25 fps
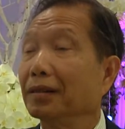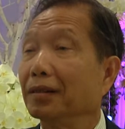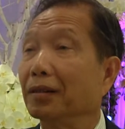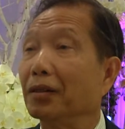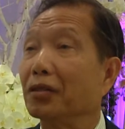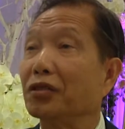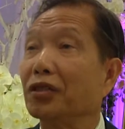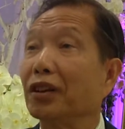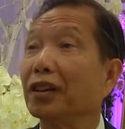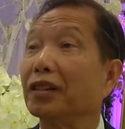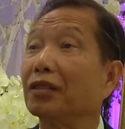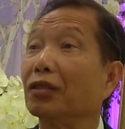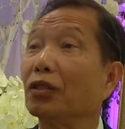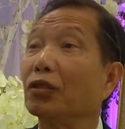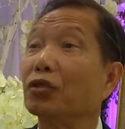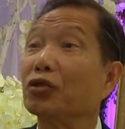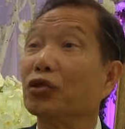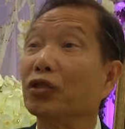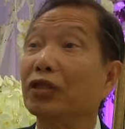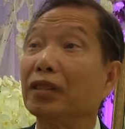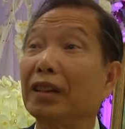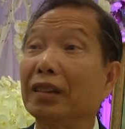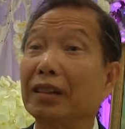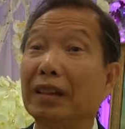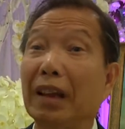nó sẽ nó
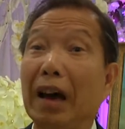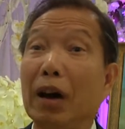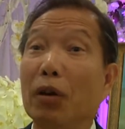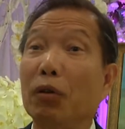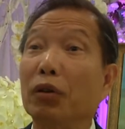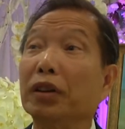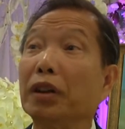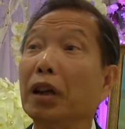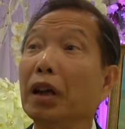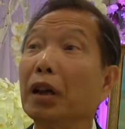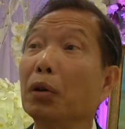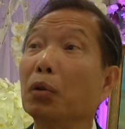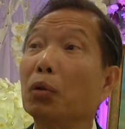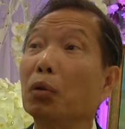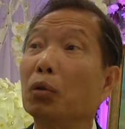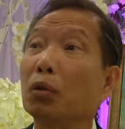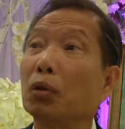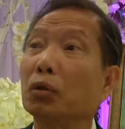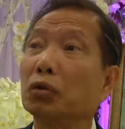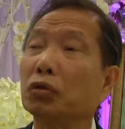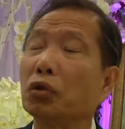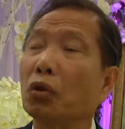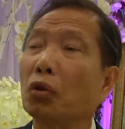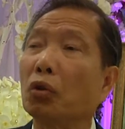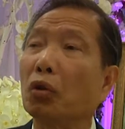sẽ tạo cái thế
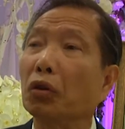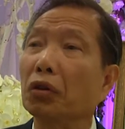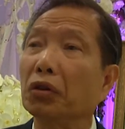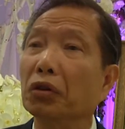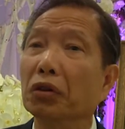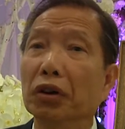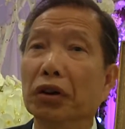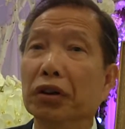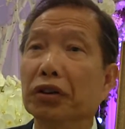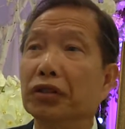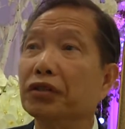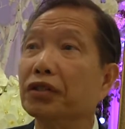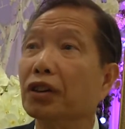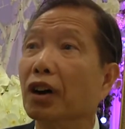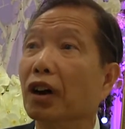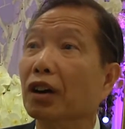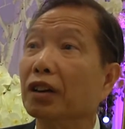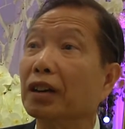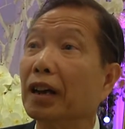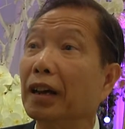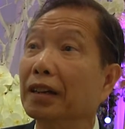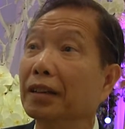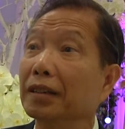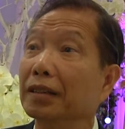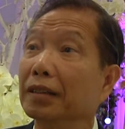cho con người trở
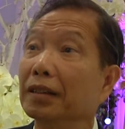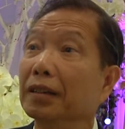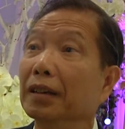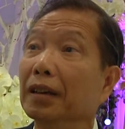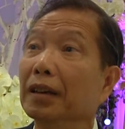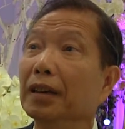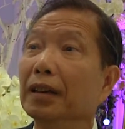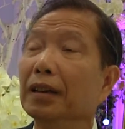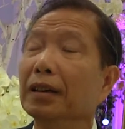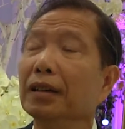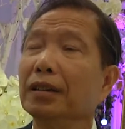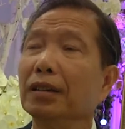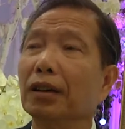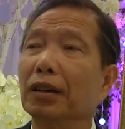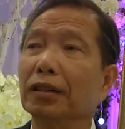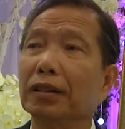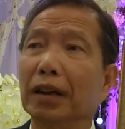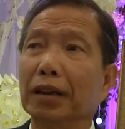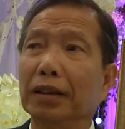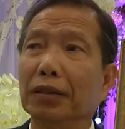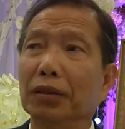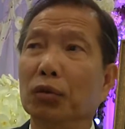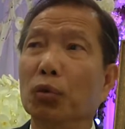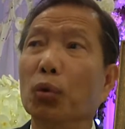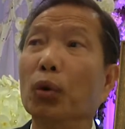thành trở
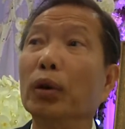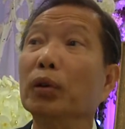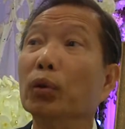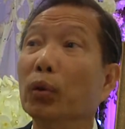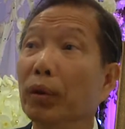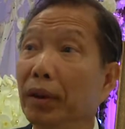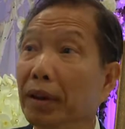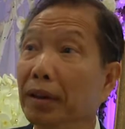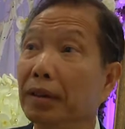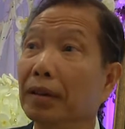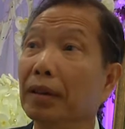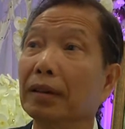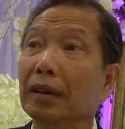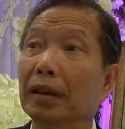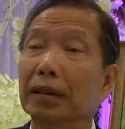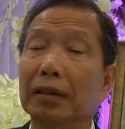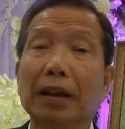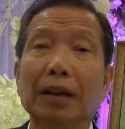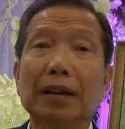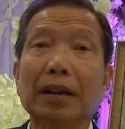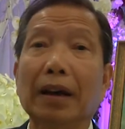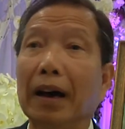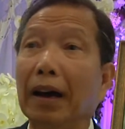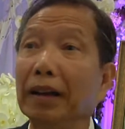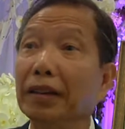thành nguyên thủy tức là
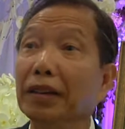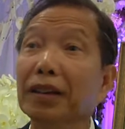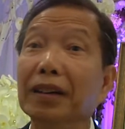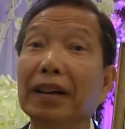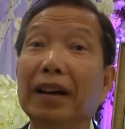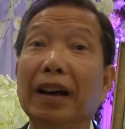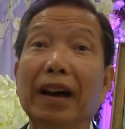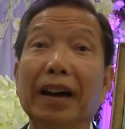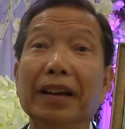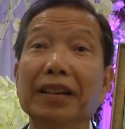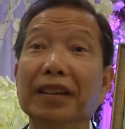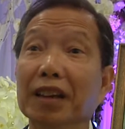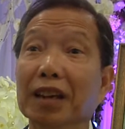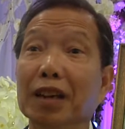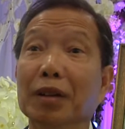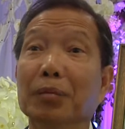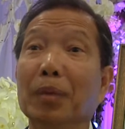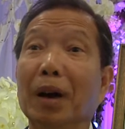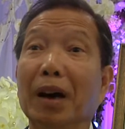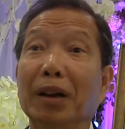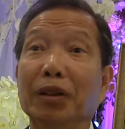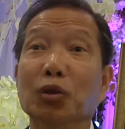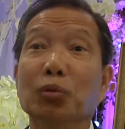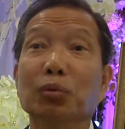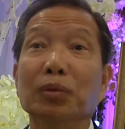tất cả những cái gì
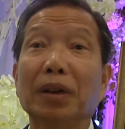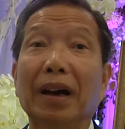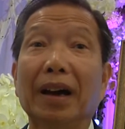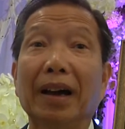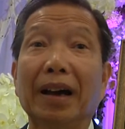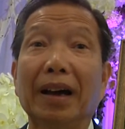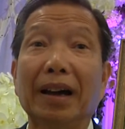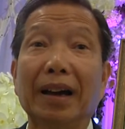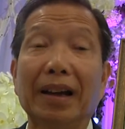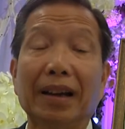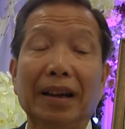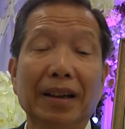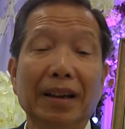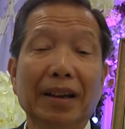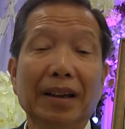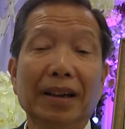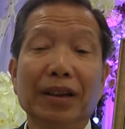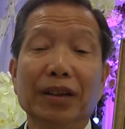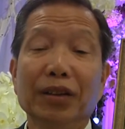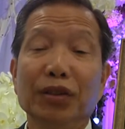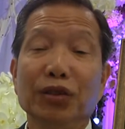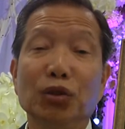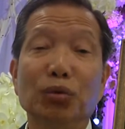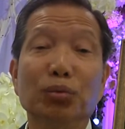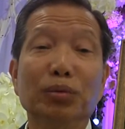mà chúng ta
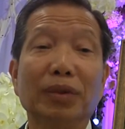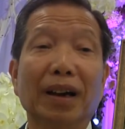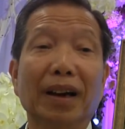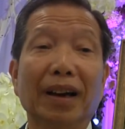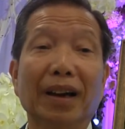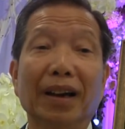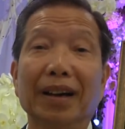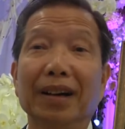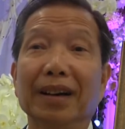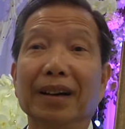chúng ta